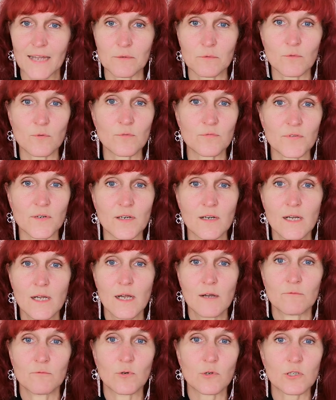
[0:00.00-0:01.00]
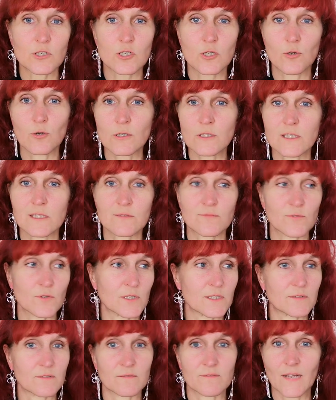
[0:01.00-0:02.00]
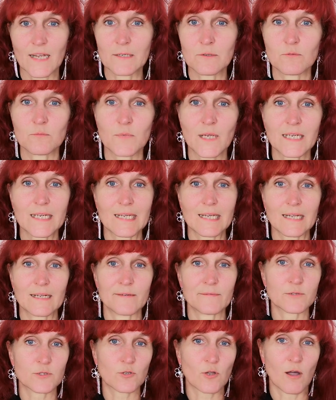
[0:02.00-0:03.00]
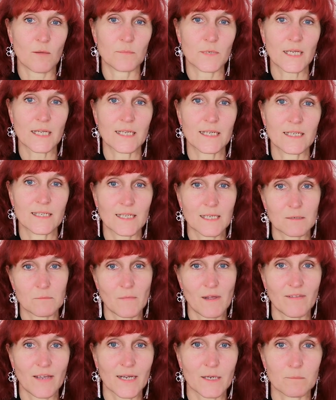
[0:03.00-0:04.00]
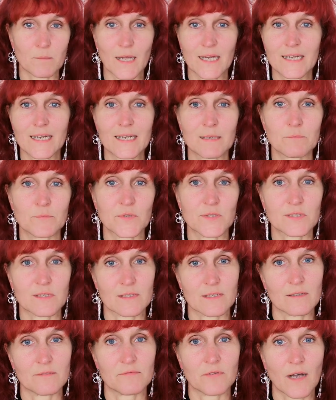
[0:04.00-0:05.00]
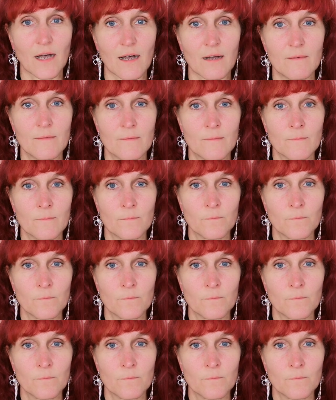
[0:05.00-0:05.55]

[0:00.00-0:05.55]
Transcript: Anrufe, wo geschluchzt wird, wenn du mir nicht hilfst, komme ich hier nicht mehr weg, mein Leben ist in Gefahr.